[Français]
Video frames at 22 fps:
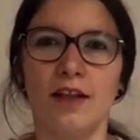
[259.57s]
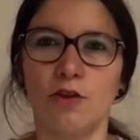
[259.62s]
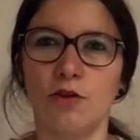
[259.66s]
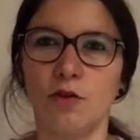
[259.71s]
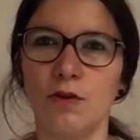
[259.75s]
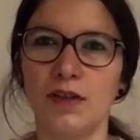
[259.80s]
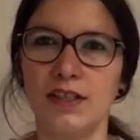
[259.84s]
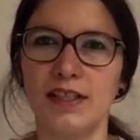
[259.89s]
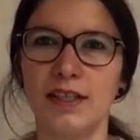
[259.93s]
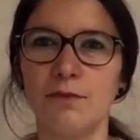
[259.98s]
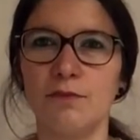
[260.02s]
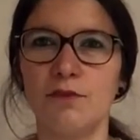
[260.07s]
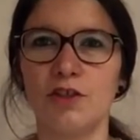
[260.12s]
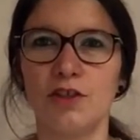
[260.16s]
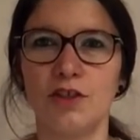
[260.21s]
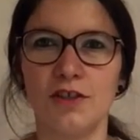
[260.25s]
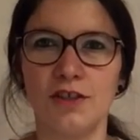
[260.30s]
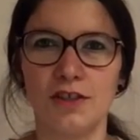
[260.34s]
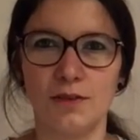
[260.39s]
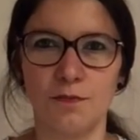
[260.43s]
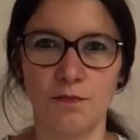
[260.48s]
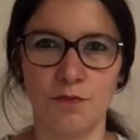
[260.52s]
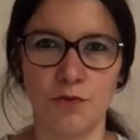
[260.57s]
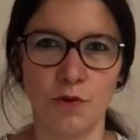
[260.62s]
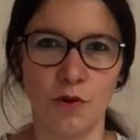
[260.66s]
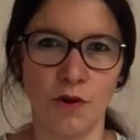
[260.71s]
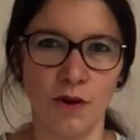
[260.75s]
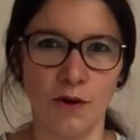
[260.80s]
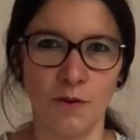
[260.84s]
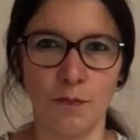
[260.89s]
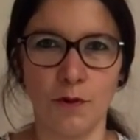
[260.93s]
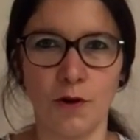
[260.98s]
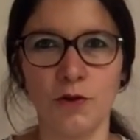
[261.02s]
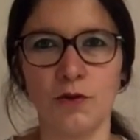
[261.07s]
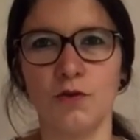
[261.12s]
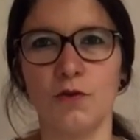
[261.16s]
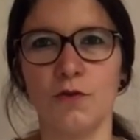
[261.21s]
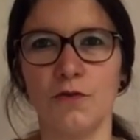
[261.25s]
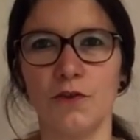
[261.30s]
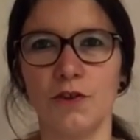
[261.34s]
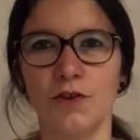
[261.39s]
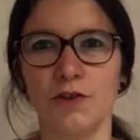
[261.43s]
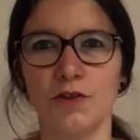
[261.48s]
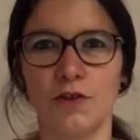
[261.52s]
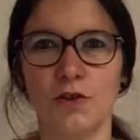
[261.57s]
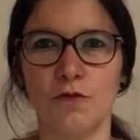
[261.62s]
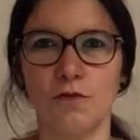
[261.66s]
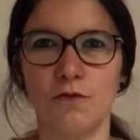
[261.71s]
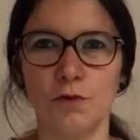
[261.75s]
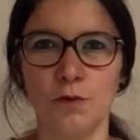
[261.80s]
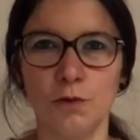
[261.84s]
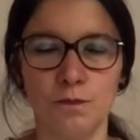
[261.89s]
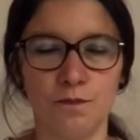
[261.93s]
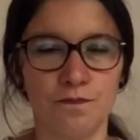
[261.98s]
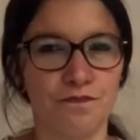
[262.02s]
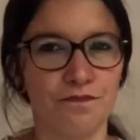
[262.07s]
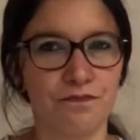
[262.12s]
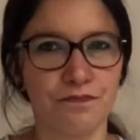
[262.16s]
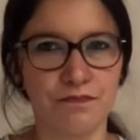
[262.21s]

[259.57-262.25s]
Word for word: Troisième chose pour euh, prendre confiance en vous,